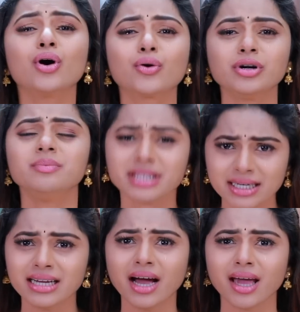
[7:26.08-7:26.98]
உங்க
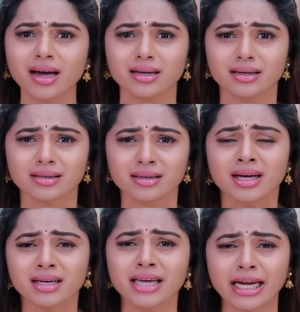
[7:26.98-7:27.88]
குடும்பத்துக்கு நான் யாரு
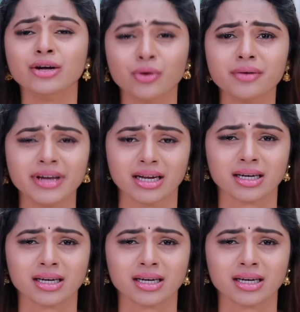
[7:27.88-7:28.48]
என்ன உறவு